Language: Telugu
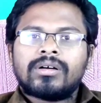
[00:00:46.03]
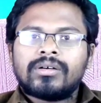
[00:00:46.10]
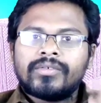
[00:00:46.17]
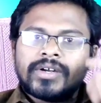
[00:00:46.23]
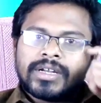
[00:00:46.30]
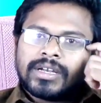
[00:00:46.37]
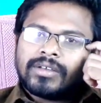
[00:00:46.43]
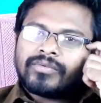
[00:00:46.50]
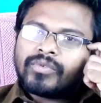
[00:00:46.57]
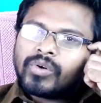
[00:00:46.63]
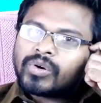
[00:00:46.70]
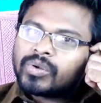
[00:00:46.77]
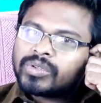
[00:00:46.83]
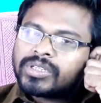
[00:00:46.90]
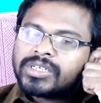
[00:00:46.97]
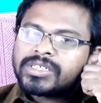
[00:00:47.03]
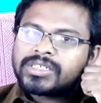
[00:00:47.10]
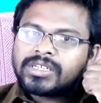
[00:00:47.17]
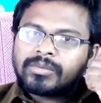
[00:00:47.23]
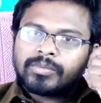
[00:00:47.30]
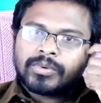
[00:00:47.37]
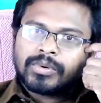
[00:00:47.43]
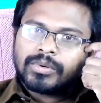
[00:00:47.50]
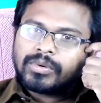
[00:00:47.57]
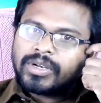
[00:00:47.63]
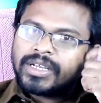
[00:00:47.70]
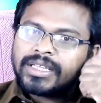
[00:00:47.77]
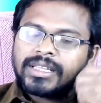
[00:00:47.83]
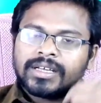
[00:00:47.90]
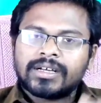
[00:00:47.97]
వీటిని ఫోటో తీసినప్పుడు
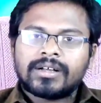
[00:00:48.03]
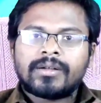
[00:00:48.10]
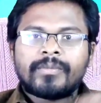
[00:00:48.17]
లేదా